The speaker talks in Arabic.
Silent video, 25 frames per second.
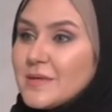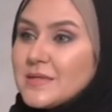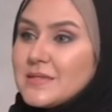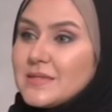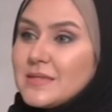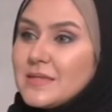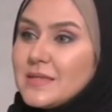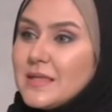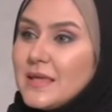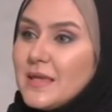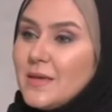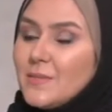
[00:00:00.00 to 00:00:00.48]

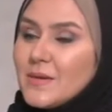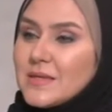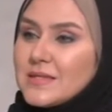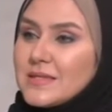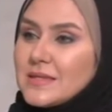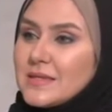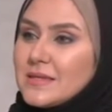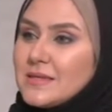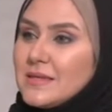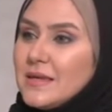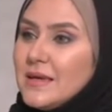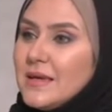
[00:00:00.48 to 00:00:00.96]
بس تلاقيه
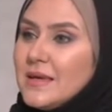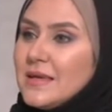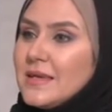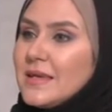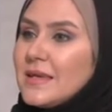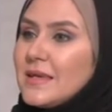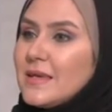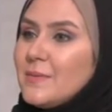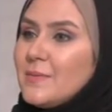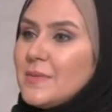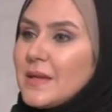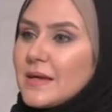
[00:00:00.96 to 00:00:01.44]
مثلا
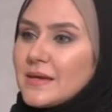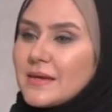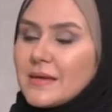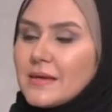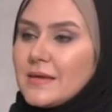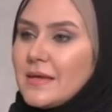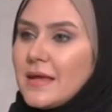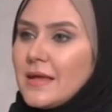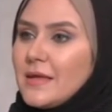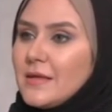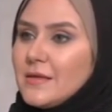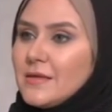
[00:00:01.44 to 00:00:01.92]
يجيب
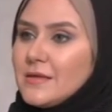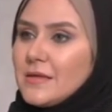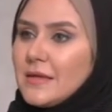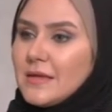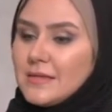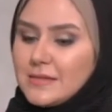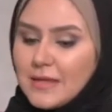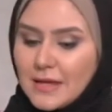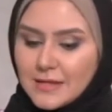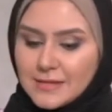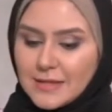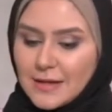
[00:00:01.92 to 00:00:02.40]
لك يعني
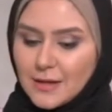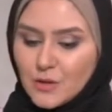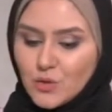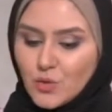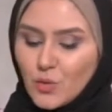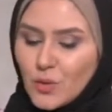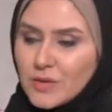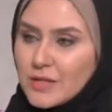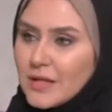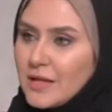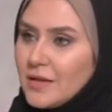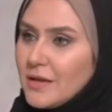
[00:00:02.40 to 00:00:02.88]
انت
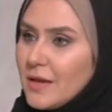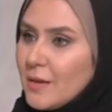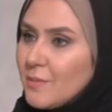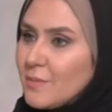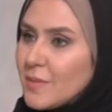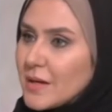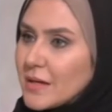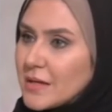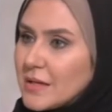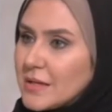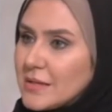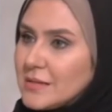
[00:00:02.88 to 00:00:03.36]
احتاجته هتلاقيه
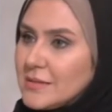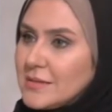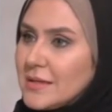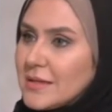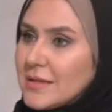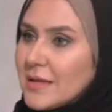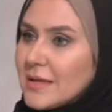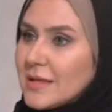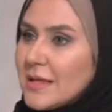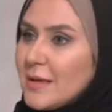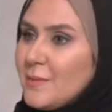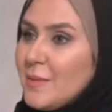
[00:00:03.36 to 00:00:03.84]
جنبك
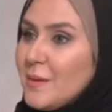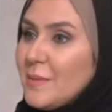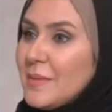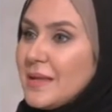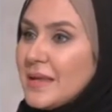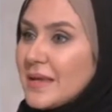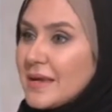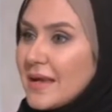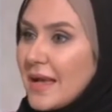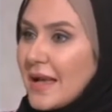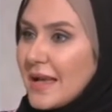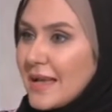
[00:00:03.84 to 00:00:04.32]
جدا هتلاقيه
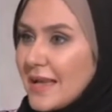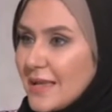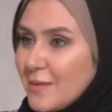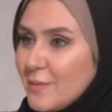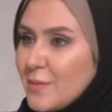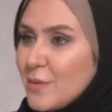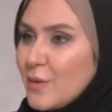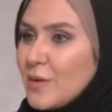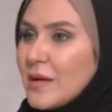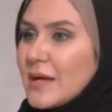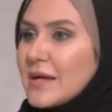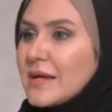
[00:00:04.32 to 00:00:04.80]
بيعمل لك حاجات
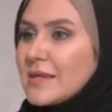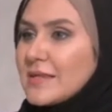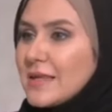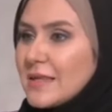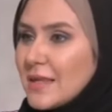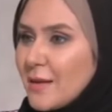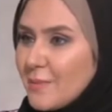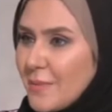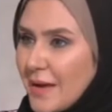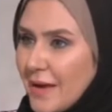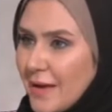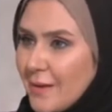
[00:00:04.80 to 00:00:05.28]
بيقول لك ان
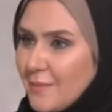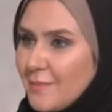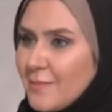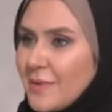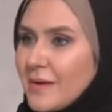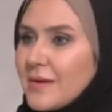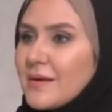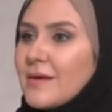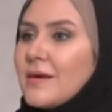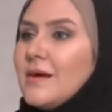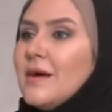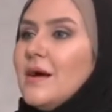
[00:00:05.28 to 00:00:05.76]
انا
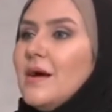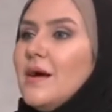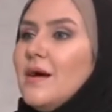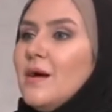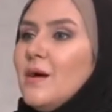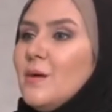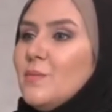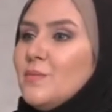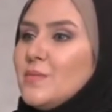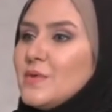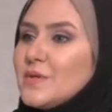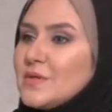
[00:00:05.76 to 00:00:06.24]
بحبك
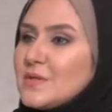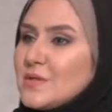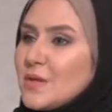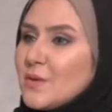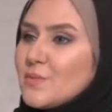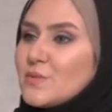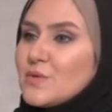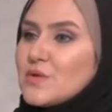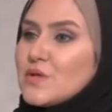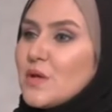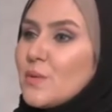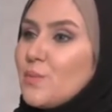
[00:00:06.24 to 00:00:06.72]

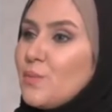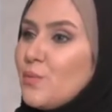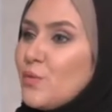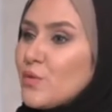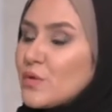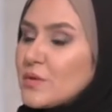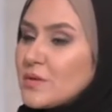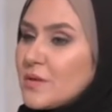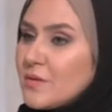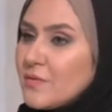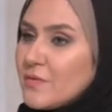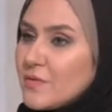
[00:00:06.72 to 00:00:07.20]
بالظبط
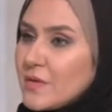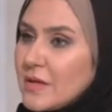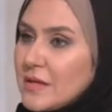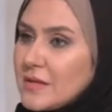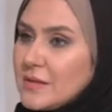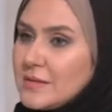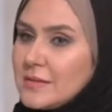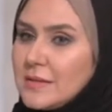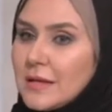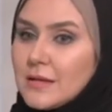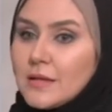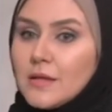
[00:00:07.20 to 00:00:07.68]
سبورتيف
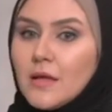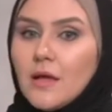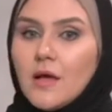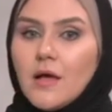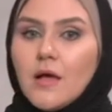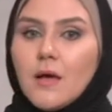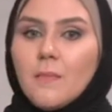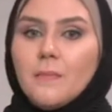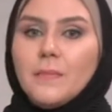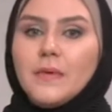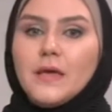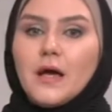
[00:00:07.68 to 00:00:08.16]
جدا
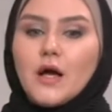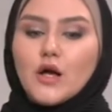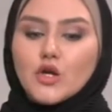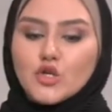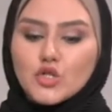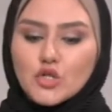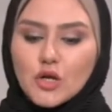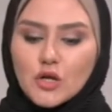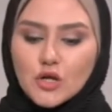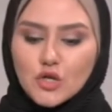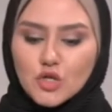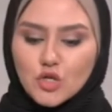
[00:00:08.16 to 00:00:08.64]

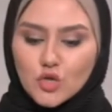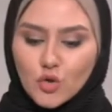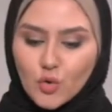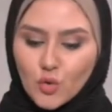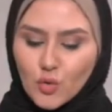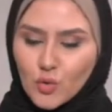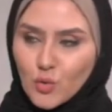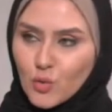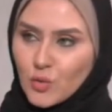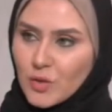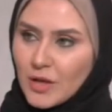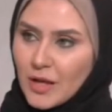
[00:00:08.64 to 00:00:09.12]
بيعشق
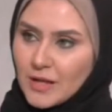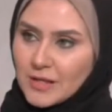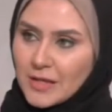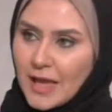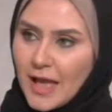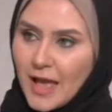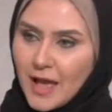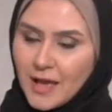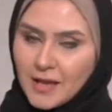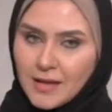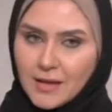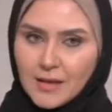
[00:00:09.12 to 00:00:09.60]
شغله يعني
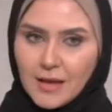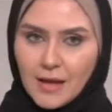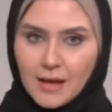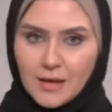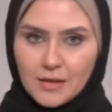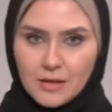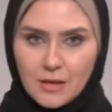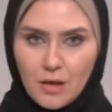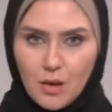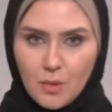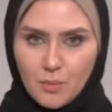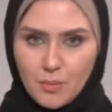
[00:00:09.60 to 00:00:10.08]

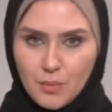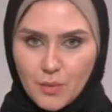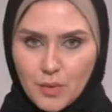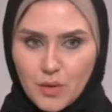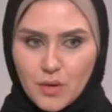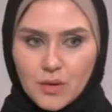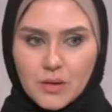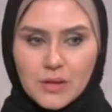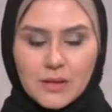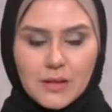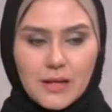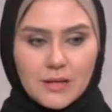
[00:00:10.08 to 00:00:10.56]
انجح
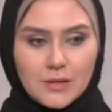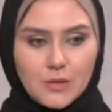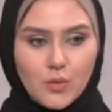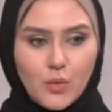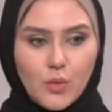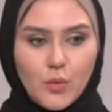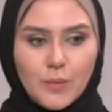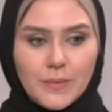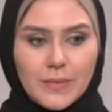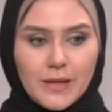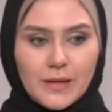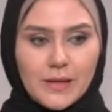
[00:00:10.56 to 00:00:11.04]
الابراج اللي
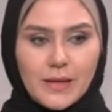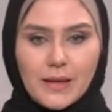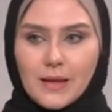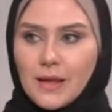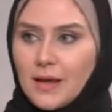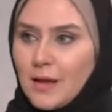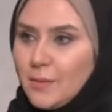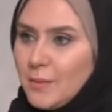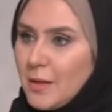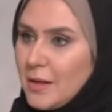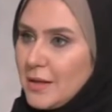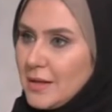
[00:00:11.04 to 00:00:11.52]
هتلاقوهم رجال
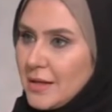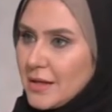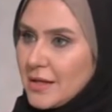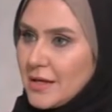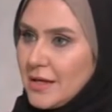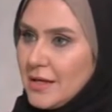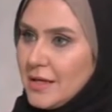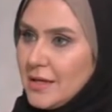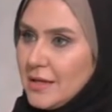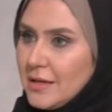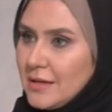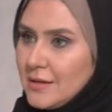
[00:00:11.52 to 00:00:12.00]
اعمال
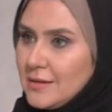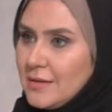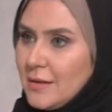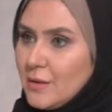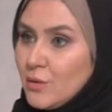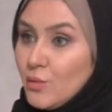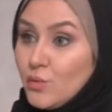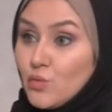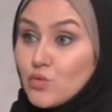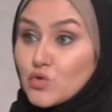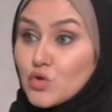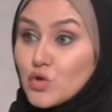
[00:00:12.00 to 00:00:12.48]
ناجحين
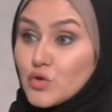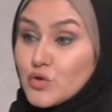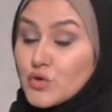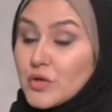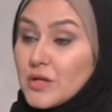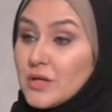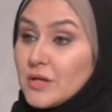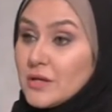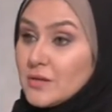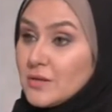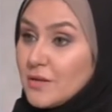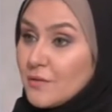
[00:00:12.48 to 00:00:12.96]
جدا
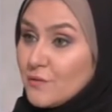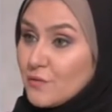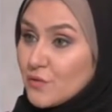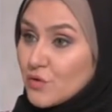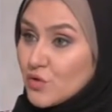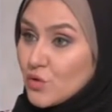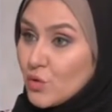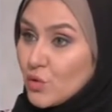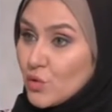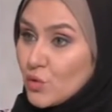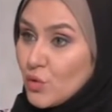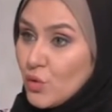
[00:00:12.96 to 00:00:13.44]
وشاطرين جدا
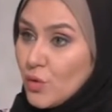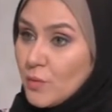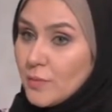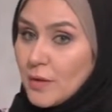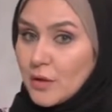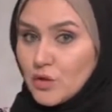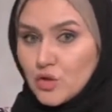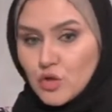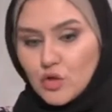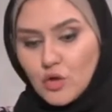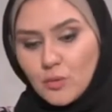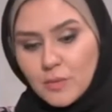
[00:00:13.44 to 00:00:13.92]
في
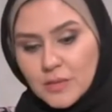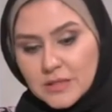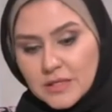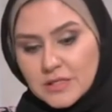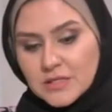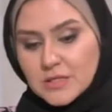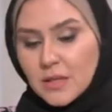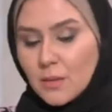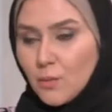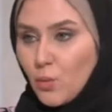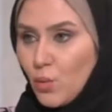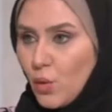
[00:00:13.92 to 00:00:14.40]
شغلهم عشان هم
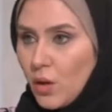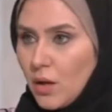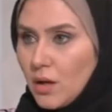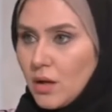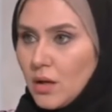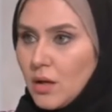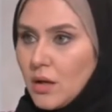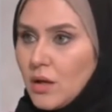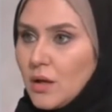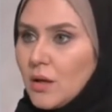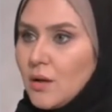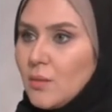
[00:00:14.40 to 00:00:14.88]
ناس
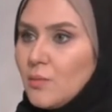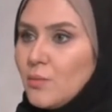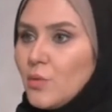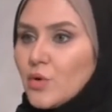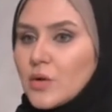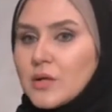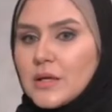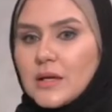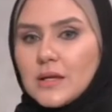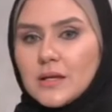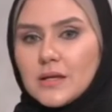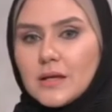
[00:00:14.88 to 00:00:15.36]
طموحه
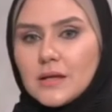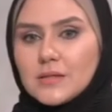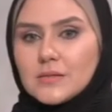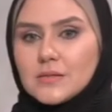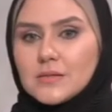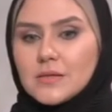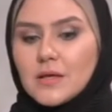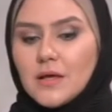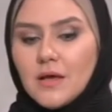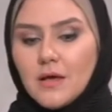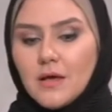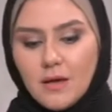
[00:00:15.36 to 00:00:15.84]
برج الجدي
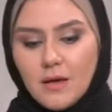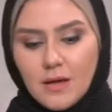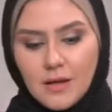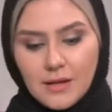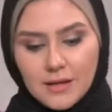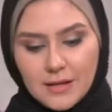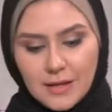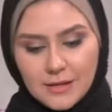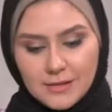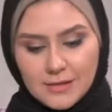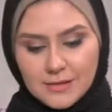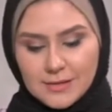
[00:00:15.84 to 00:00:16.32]

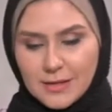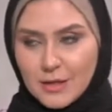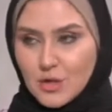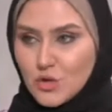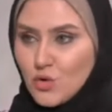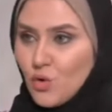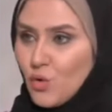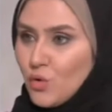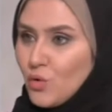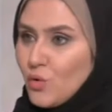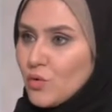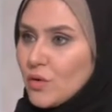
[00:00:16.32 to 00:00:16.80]
الجد تلاقيه
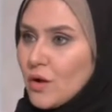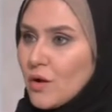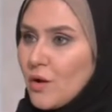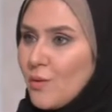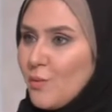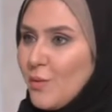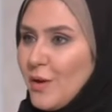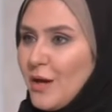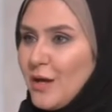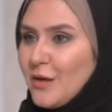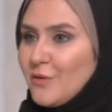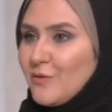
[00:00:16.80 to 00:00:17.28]
شغله
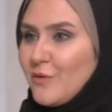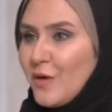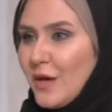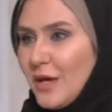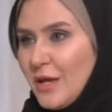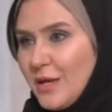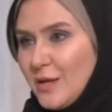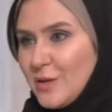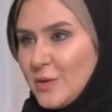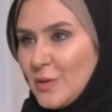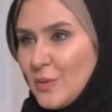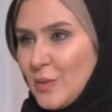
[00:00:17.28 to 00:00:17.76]
رقم واحد في
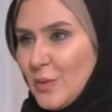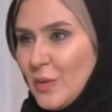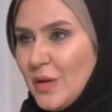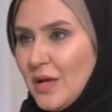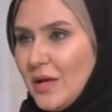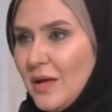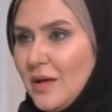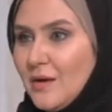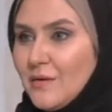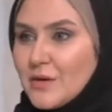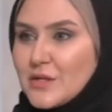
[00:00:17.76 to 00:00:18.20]
حياته مم.